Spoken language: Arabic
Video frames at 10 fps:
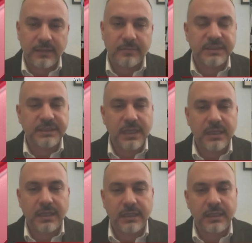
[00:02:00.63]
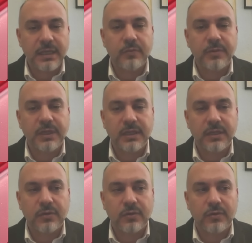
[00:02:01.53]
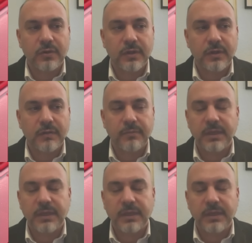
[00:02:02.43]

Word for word: بس لا يعني لا يمكن انه ما